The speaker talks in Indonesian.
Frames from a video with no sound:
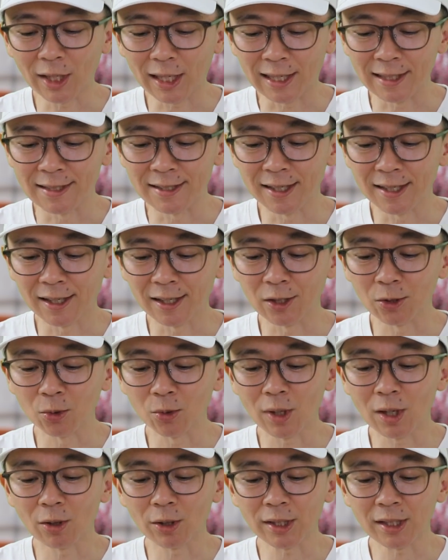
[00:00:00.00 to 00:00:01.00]
keranjang itu,
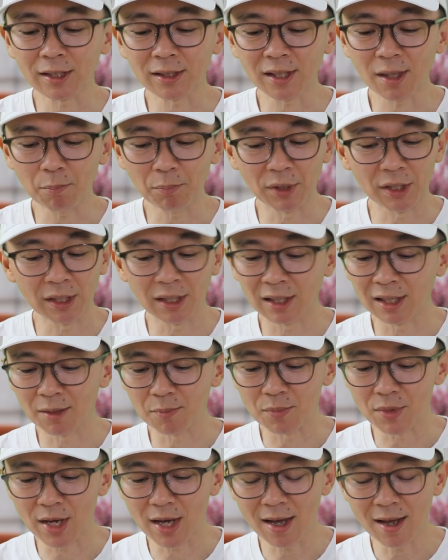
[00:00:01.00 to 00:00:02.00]
kalau kita tap di
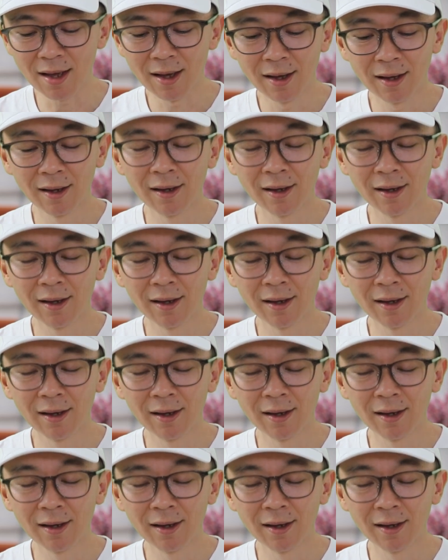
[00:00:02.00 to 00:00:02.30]
dalamnya,